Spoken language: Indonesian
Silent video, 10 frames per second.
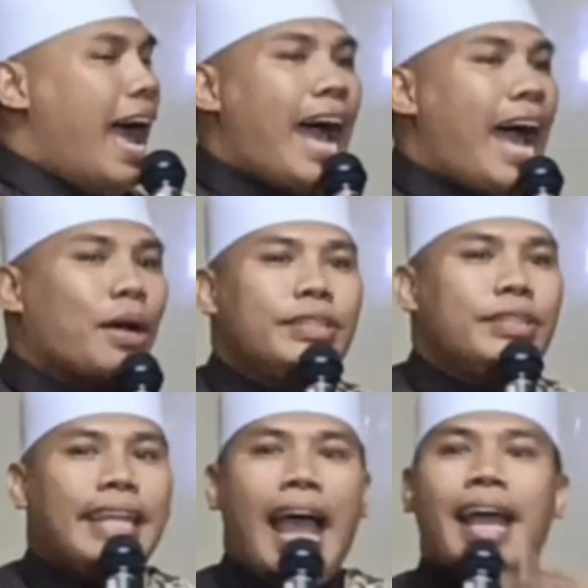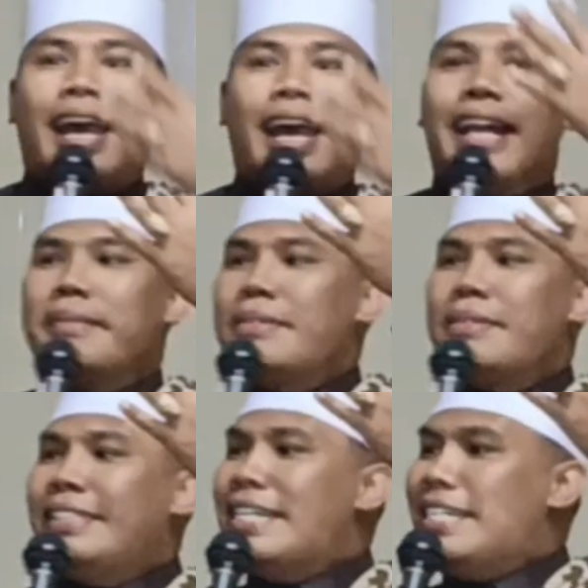aku diangkat
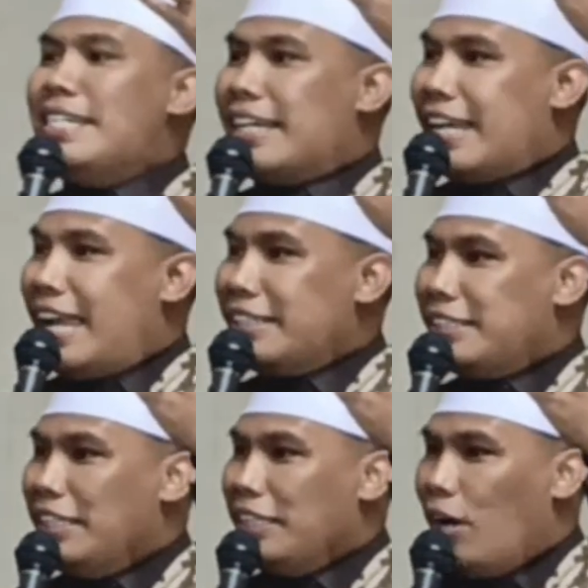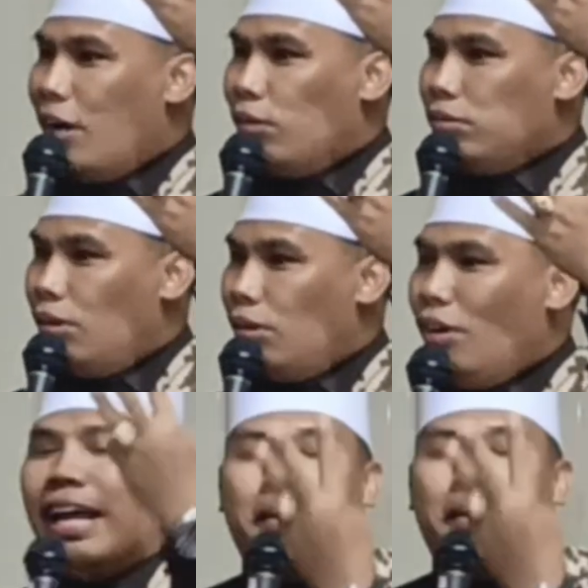menjadi kekasihnya
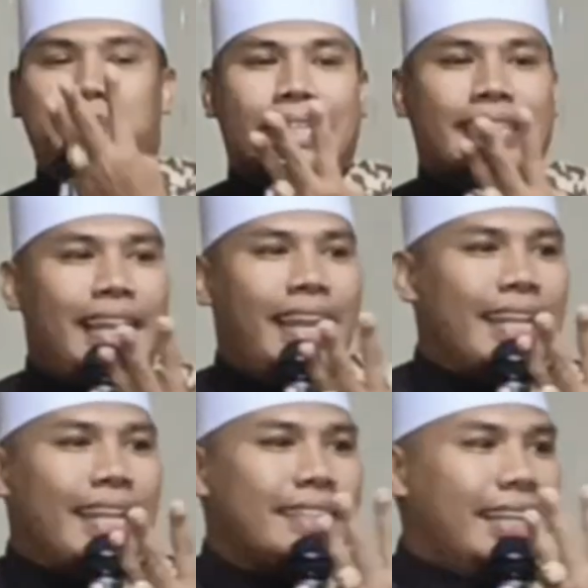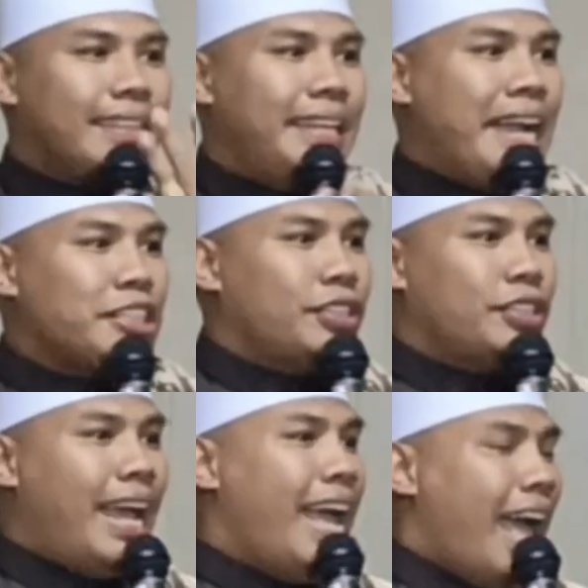Allah bisala thalathati
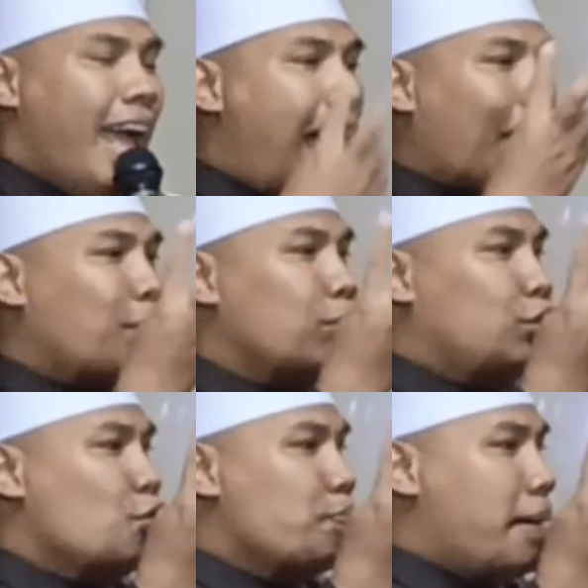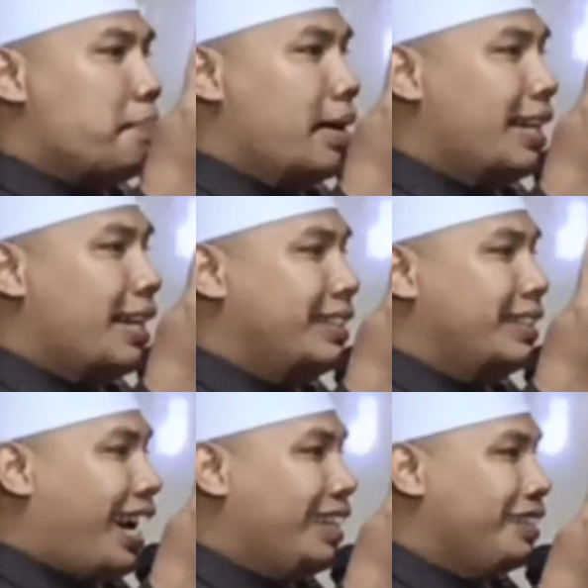asya aku cuma
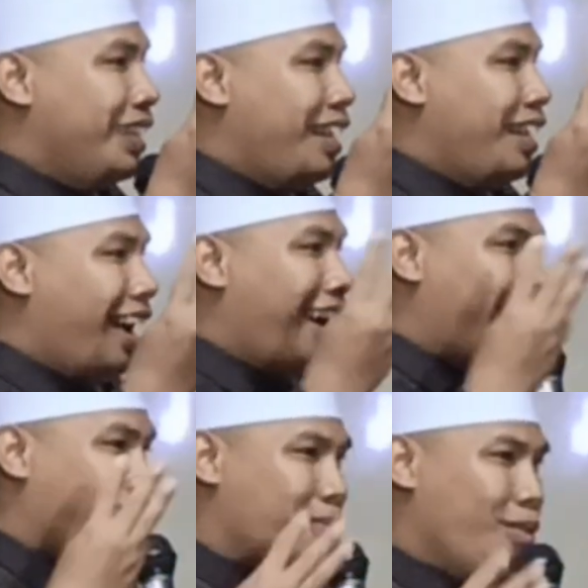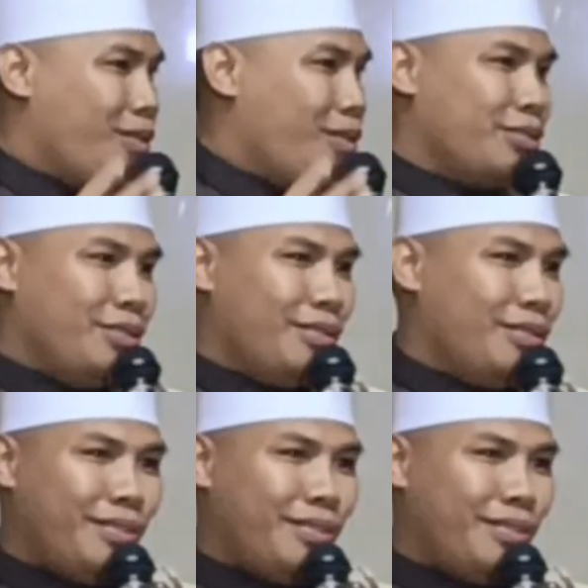mengerjakan tiga hal masyaallah